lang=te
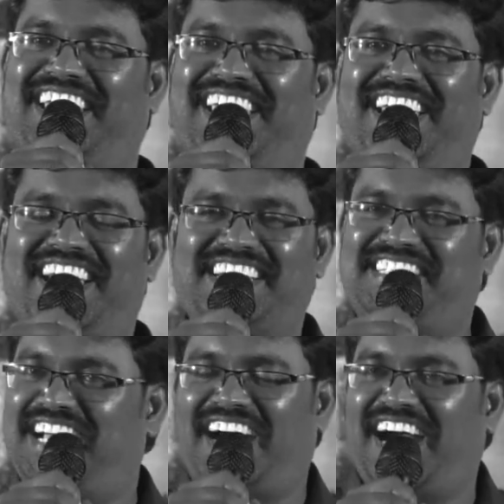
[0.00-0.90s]
అండి
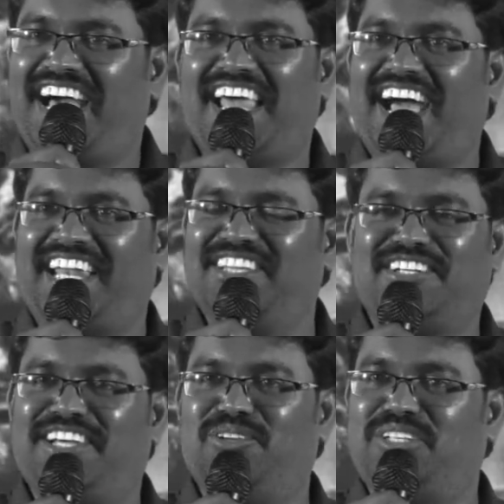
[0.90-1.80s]
చాలా
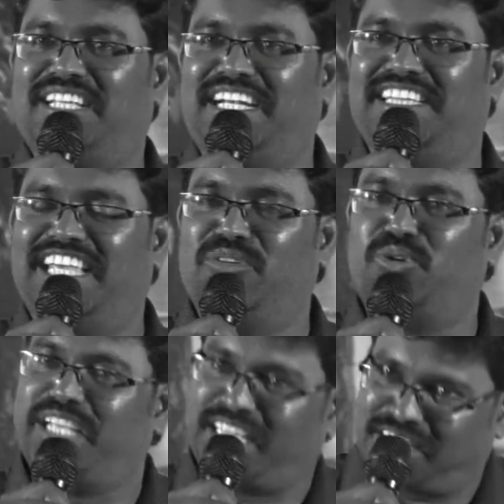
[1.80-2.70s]
ఆనందం కలుగుతుందండి
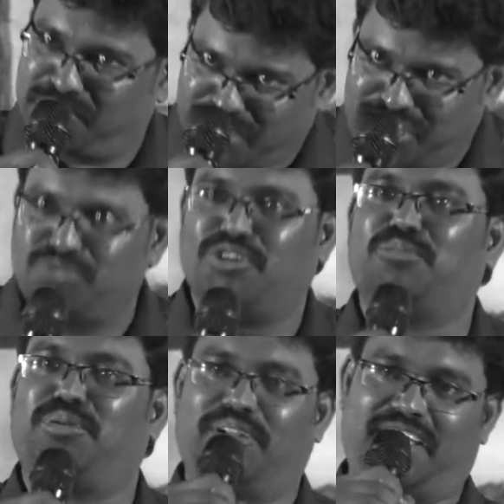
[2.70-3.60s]
దేవుడు ఎంత
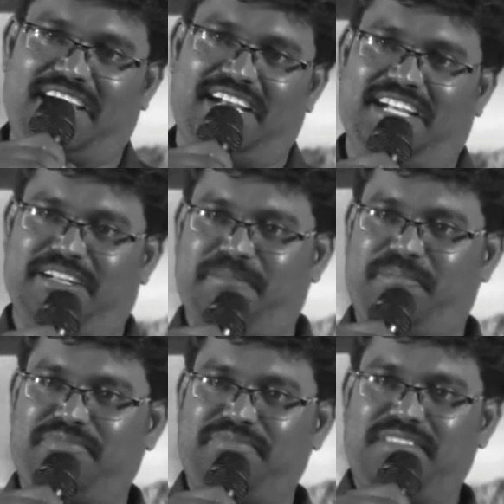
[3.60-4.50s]
మంచివాడు ప్రియులారా
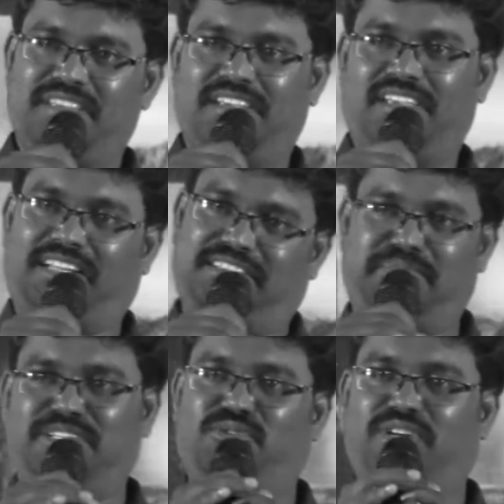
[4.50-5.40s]
ఎంత
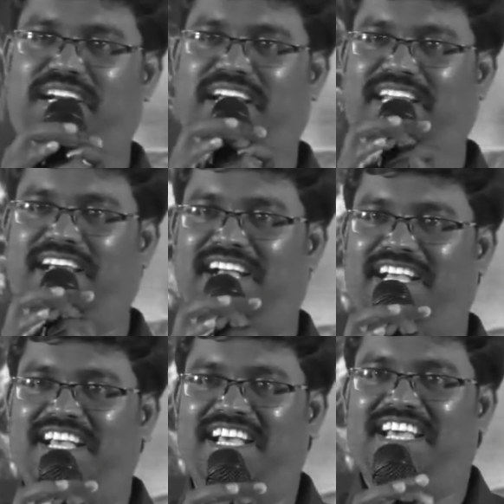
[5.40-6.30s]
మంచివాడండి ఆయన
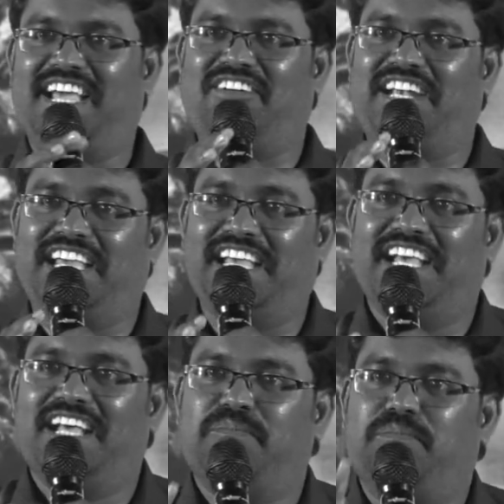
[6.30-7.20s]
ఏమండి
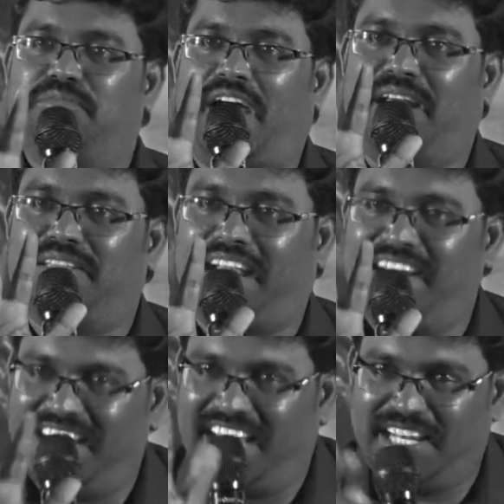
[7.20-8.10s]
నానా
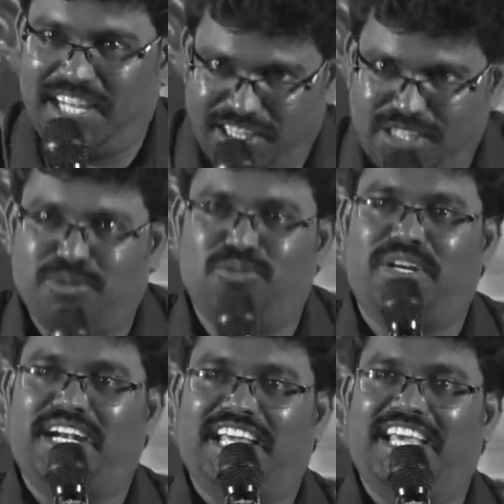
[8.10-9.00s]
తండ్రి
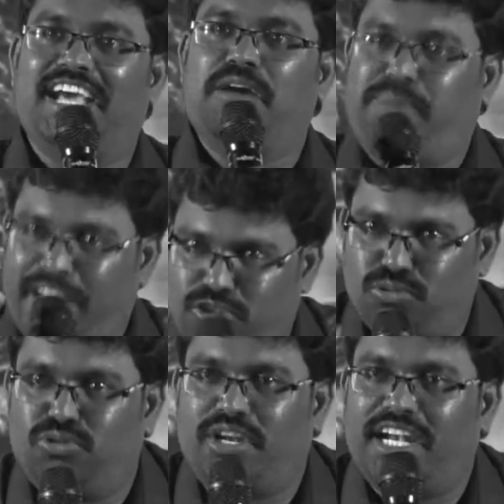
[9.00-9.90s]
నీతిమంతుడండి
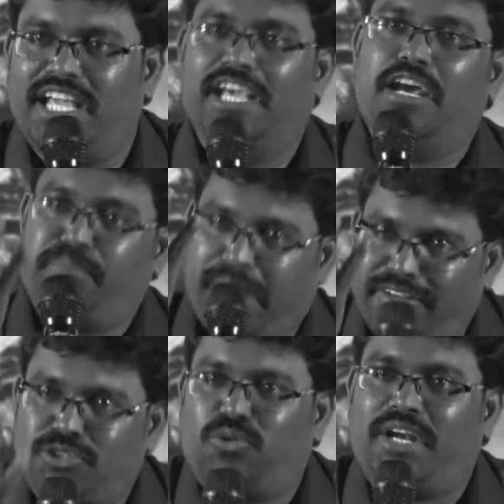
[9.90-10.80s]
పరిశుద్ధుడండి
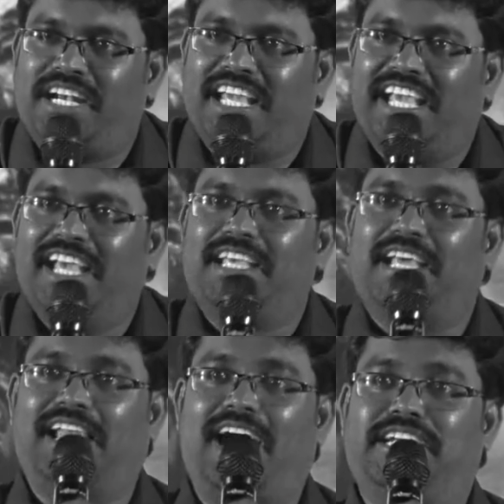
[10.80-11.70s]
పవిత్రుడండి
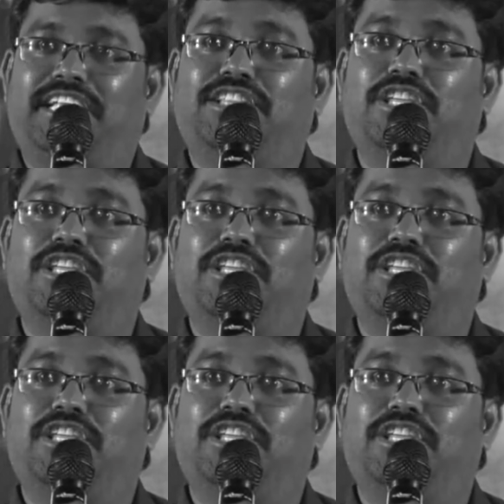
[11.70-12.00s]
ఎలాంటి